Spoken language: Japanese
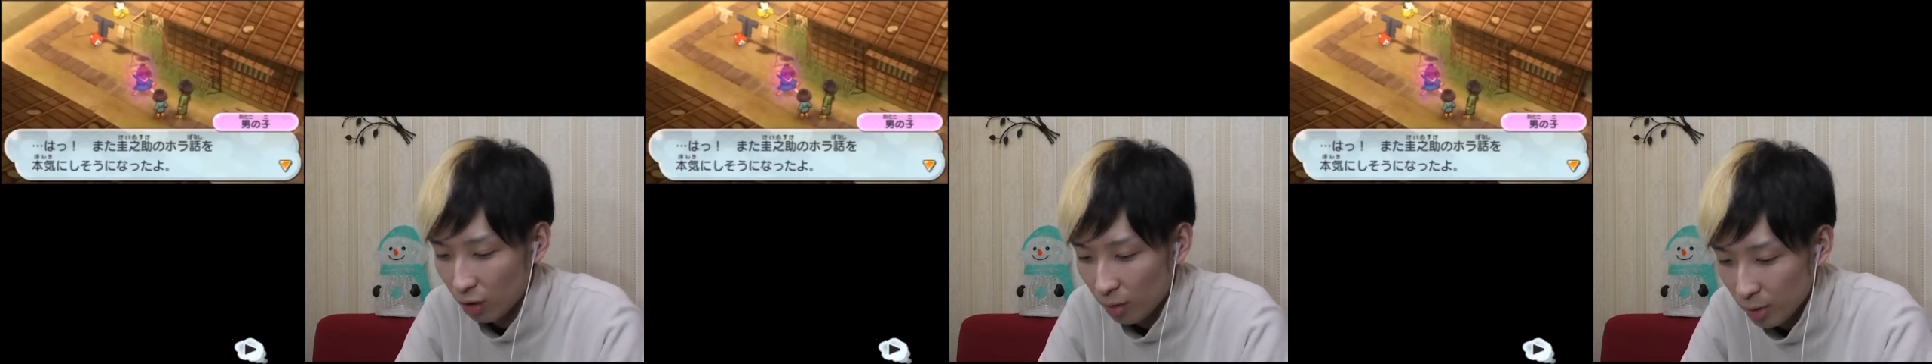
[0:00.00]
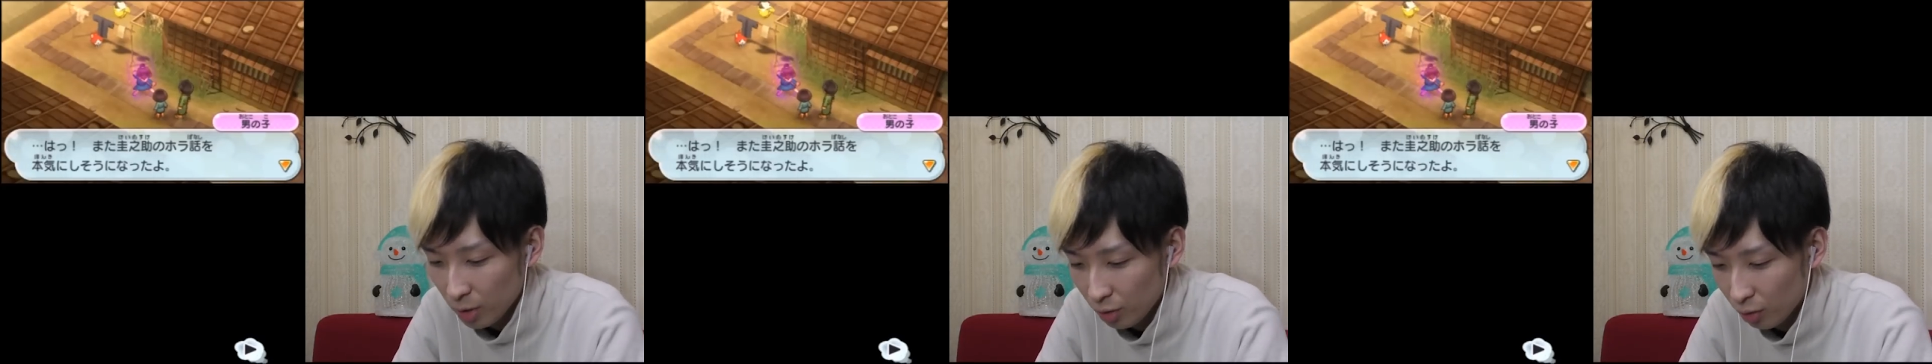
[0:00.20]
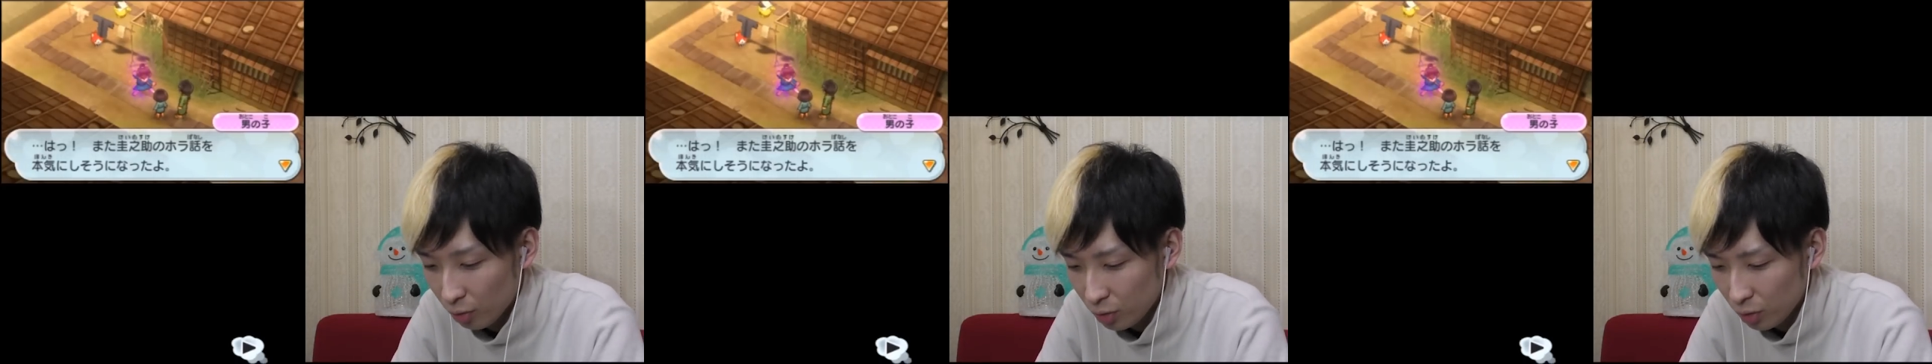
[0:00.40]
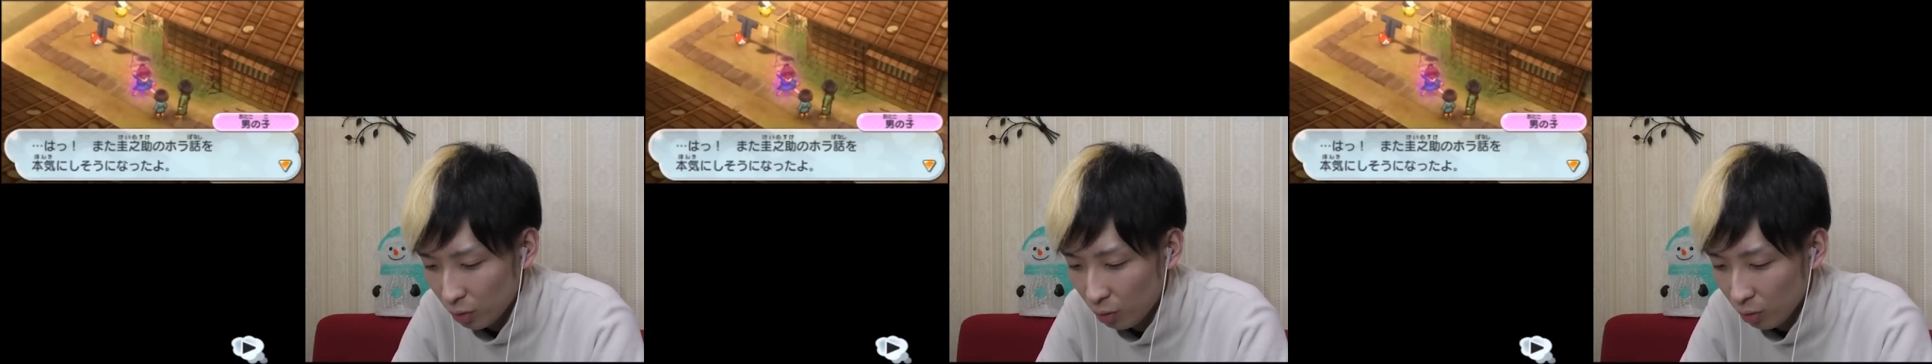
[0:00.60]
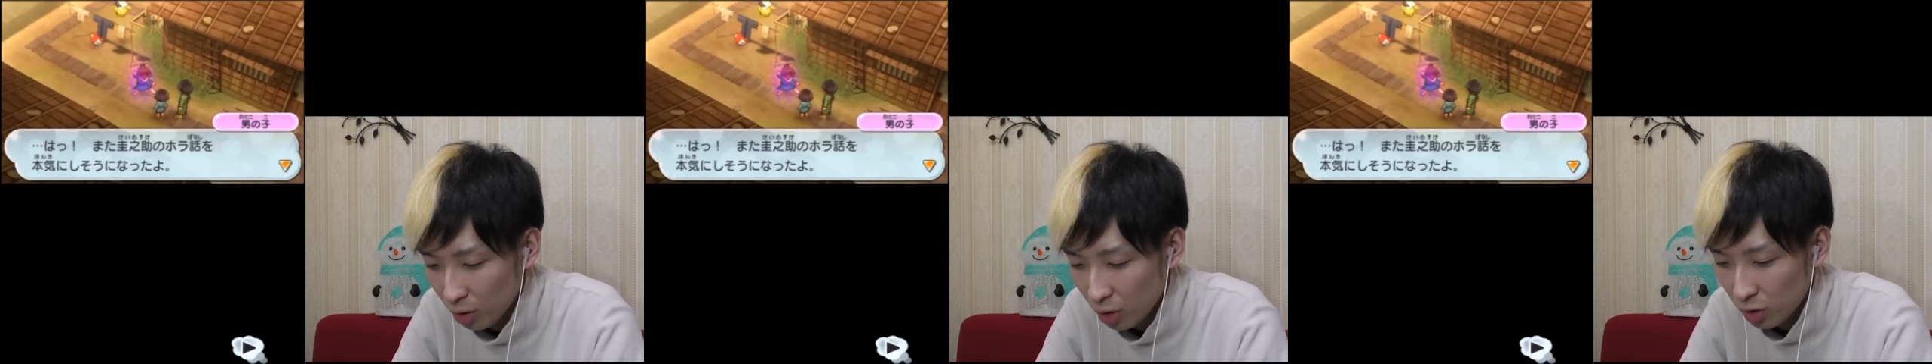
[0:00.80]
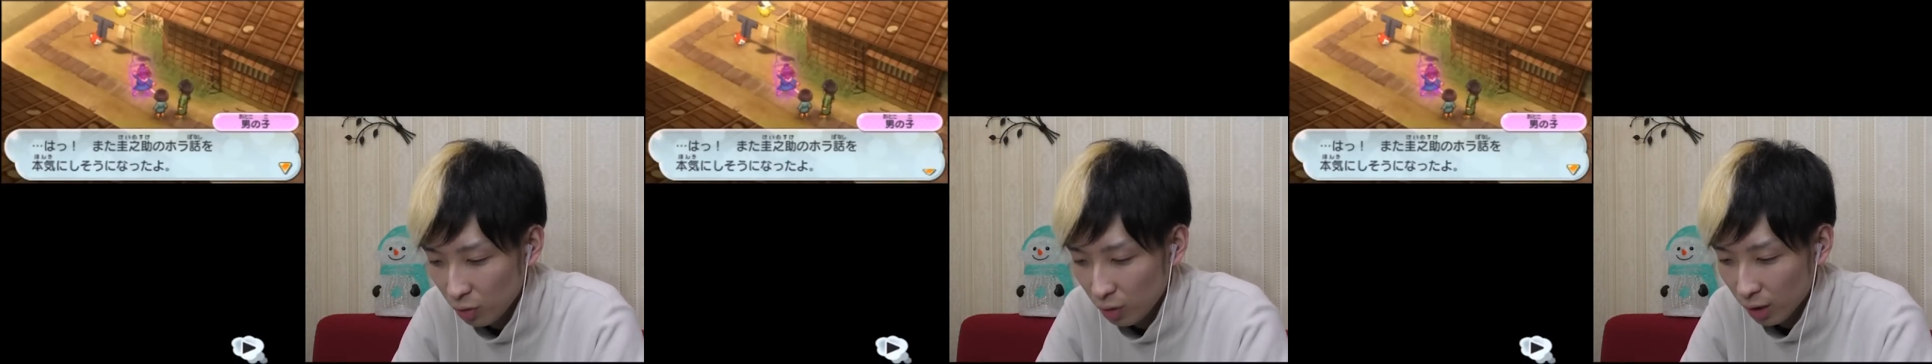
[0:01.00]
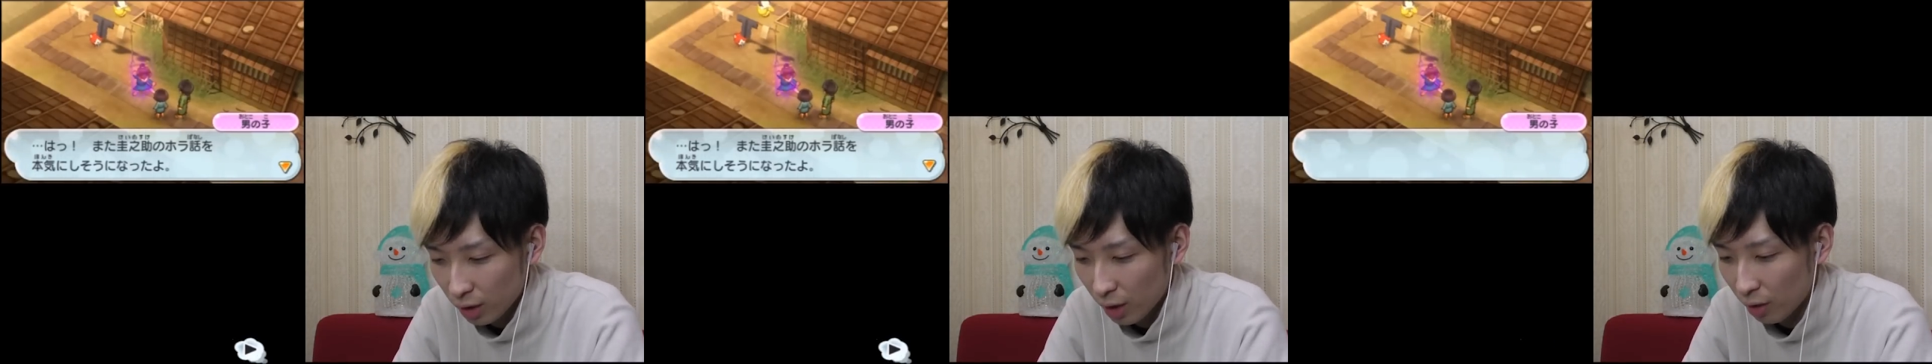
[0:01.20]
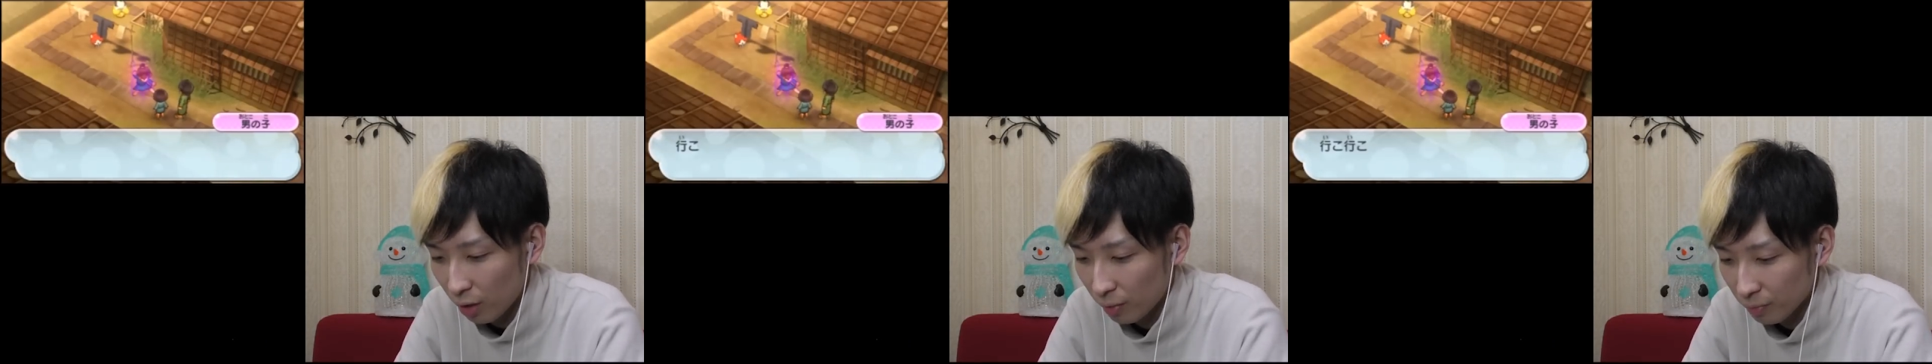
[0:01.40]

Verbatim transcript: ホラーマンション本気にしそうになったよ。